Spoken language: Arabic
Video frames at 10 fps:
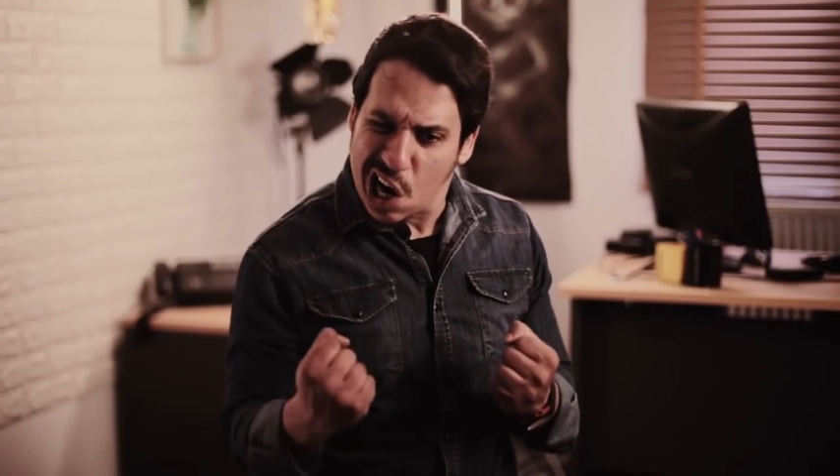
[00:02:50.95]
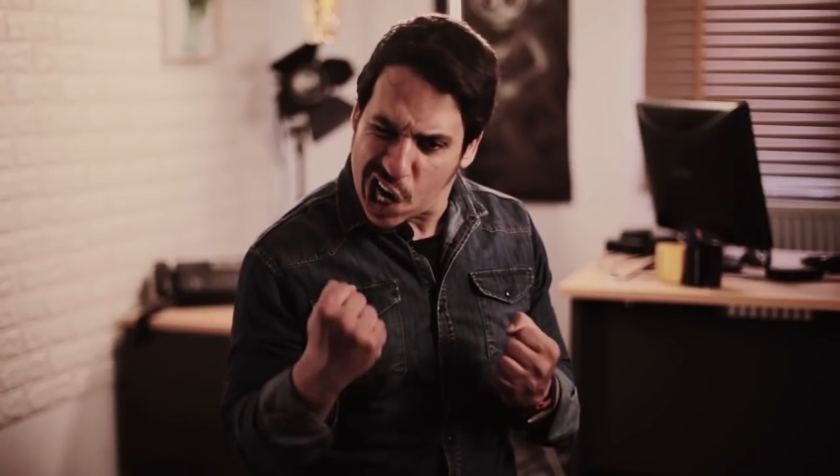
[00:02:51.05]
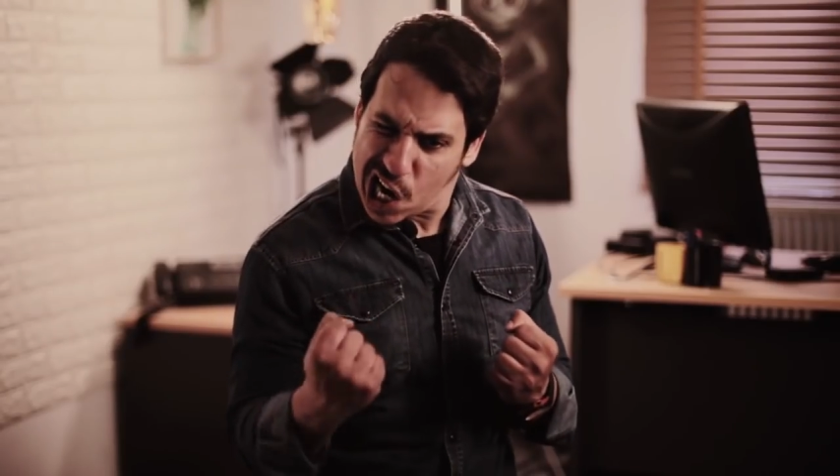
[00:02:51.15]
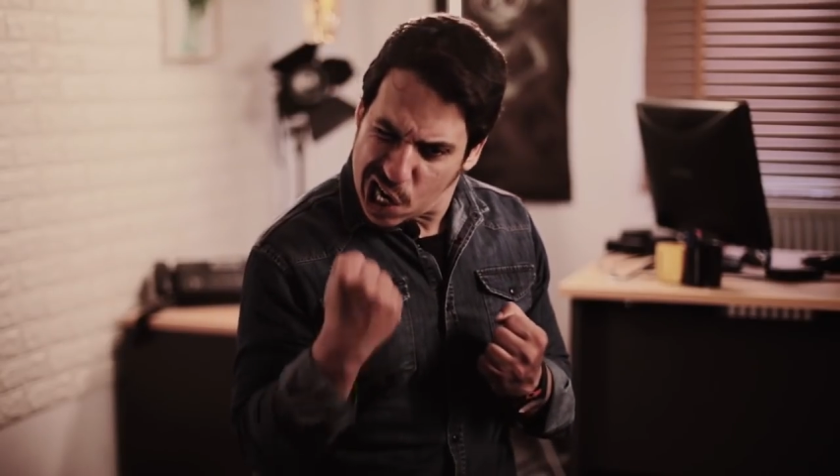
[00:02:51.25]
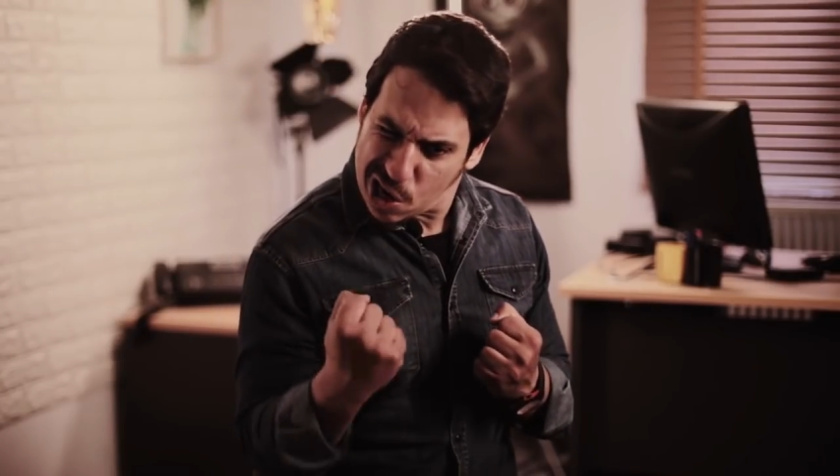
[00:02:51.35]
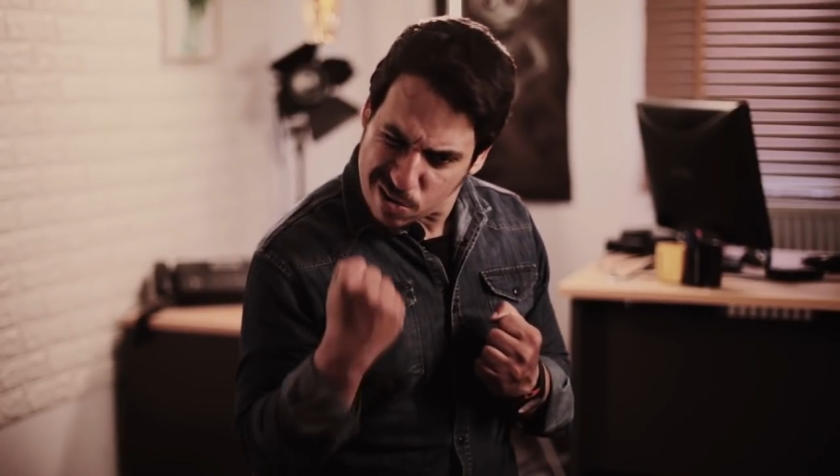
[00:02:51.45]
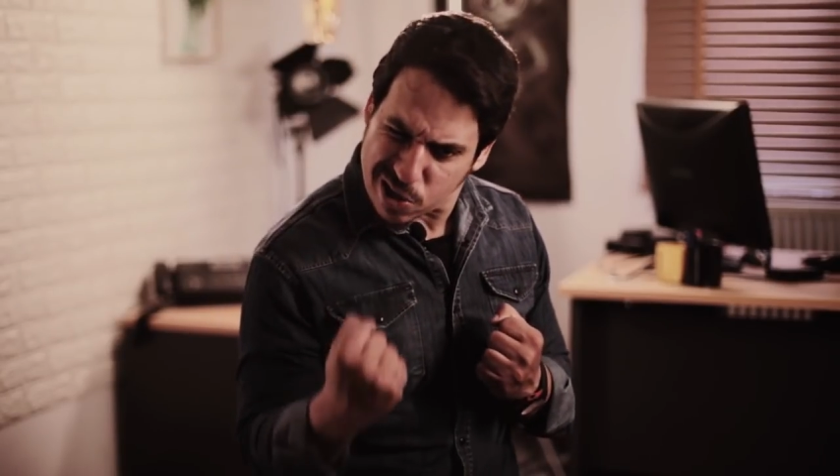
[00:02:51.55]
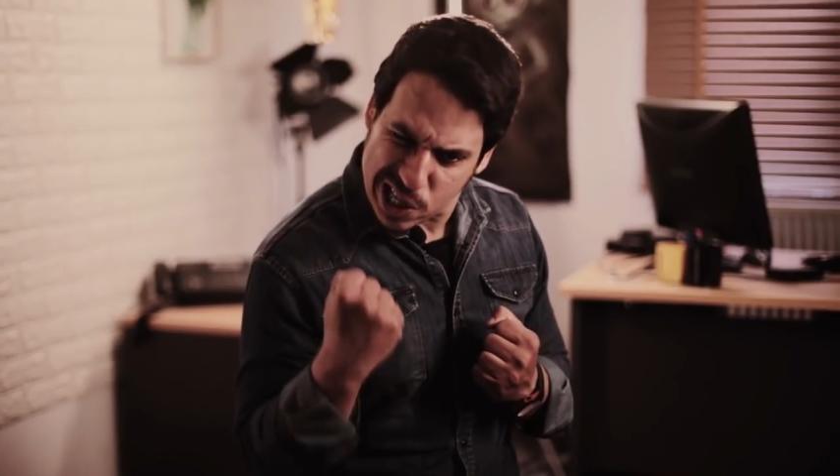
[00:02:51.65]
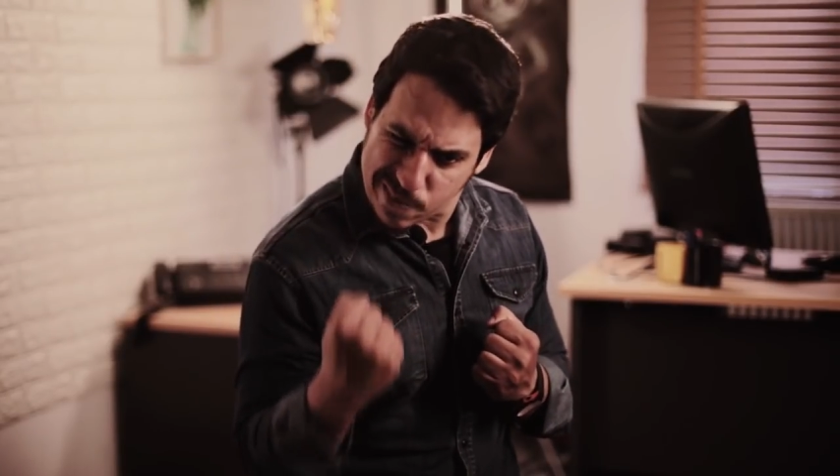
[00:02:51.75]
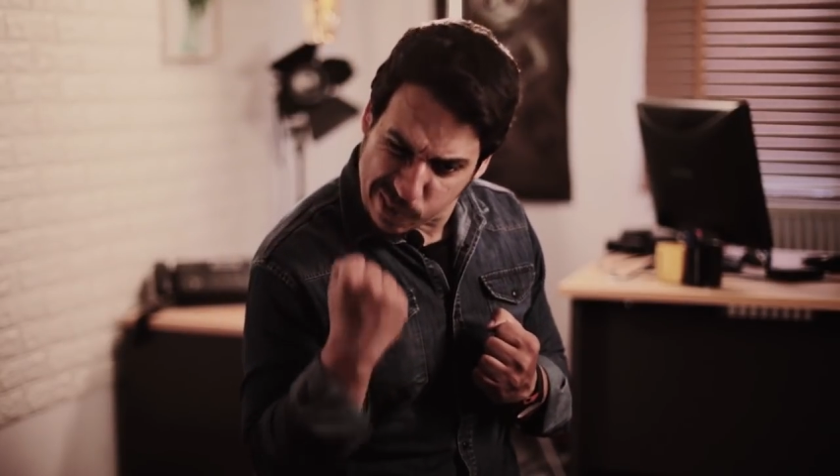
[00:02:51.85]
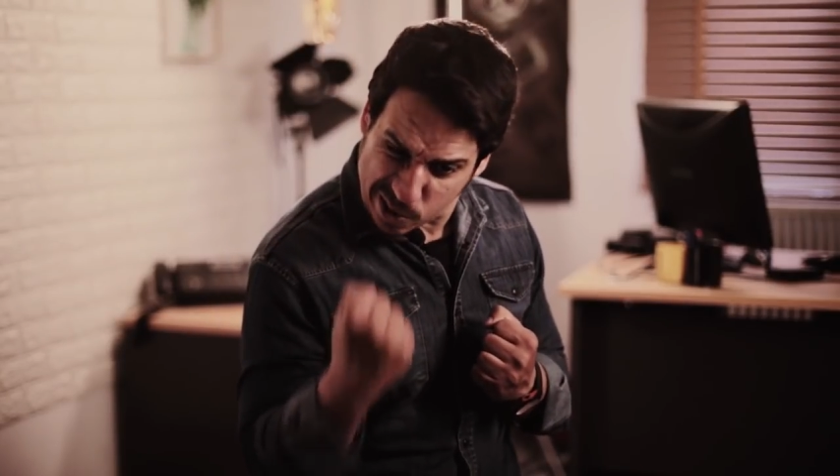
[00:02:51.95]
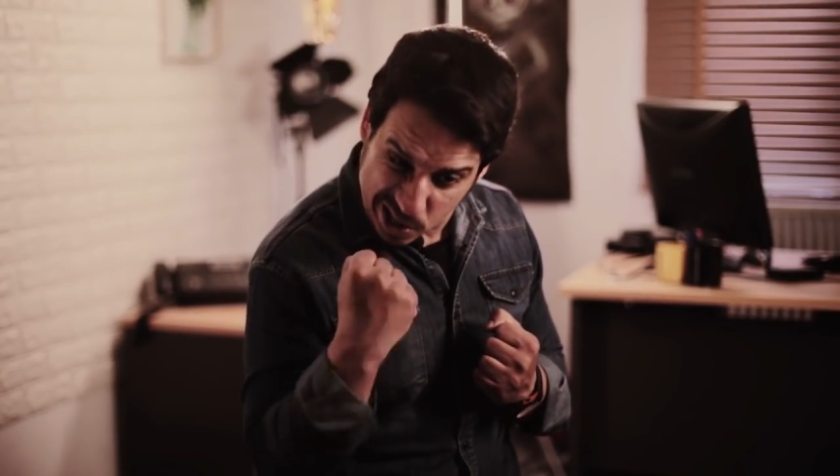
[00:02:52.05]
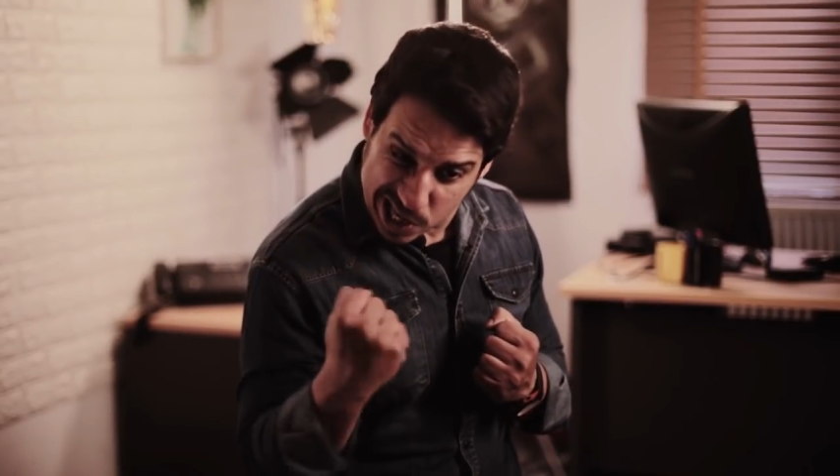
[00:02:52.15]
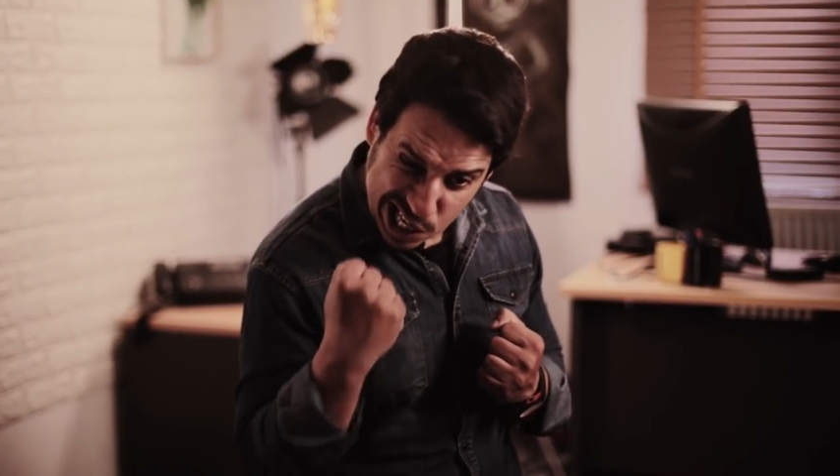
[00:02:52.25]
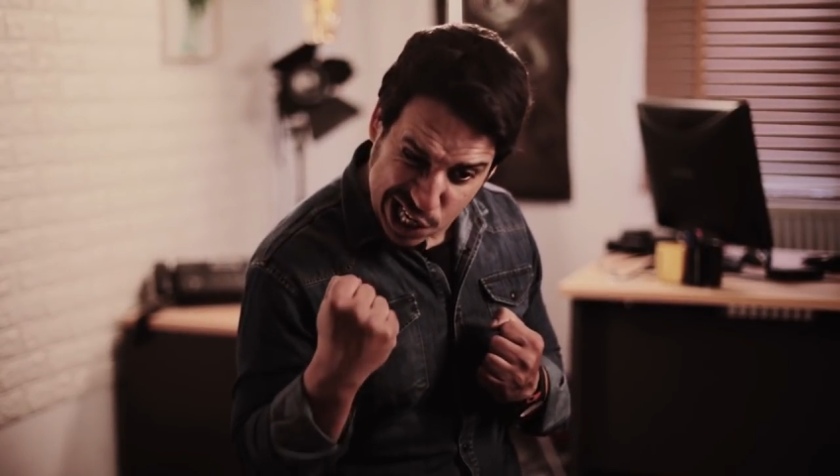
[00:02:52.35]
انا اونسيان
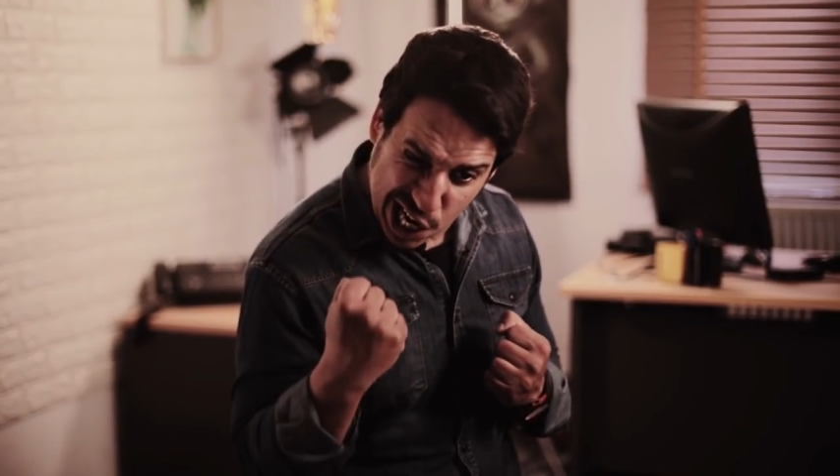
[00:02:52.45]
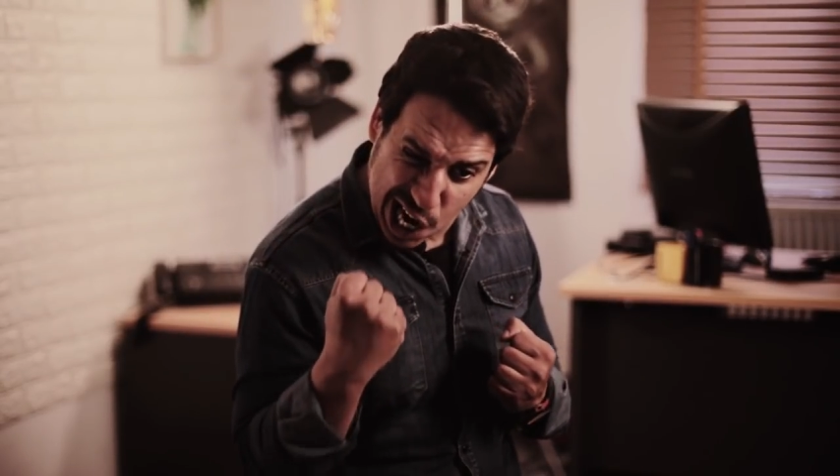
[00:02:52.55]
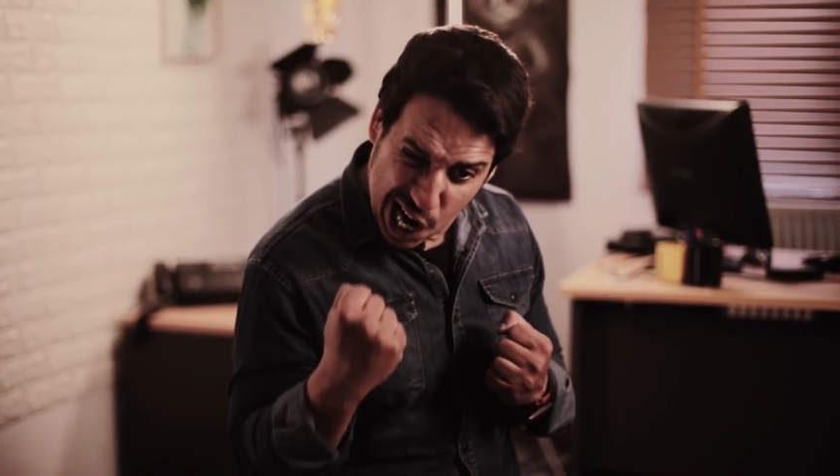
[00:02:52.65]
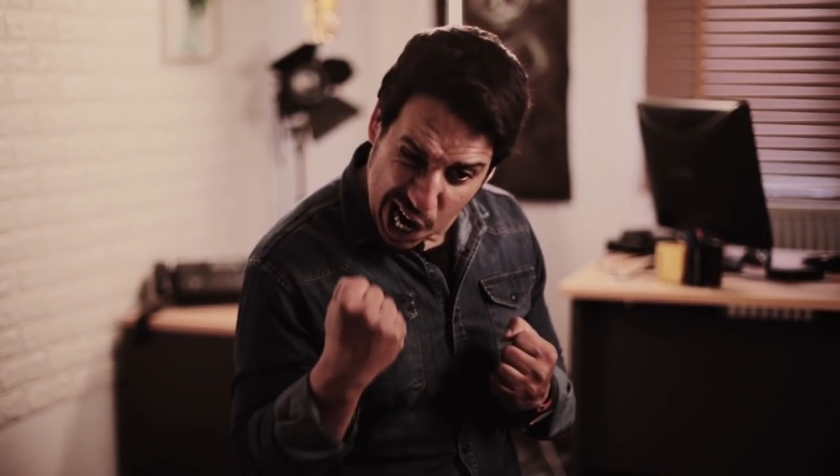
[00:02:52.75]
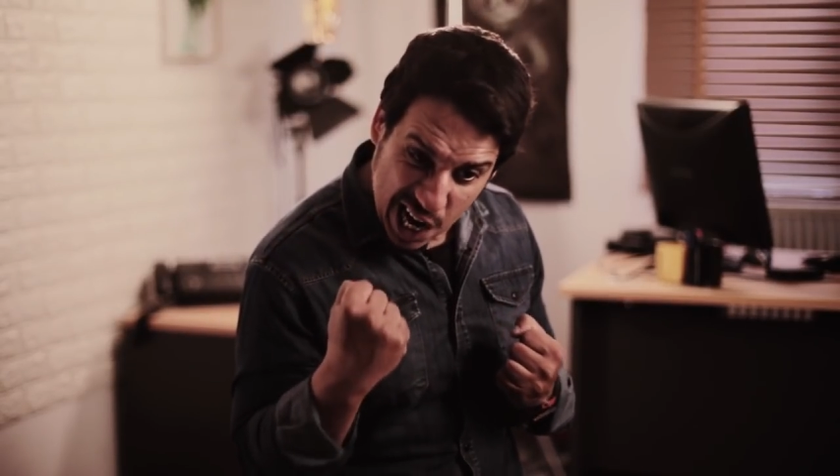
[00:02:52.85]
بوش انا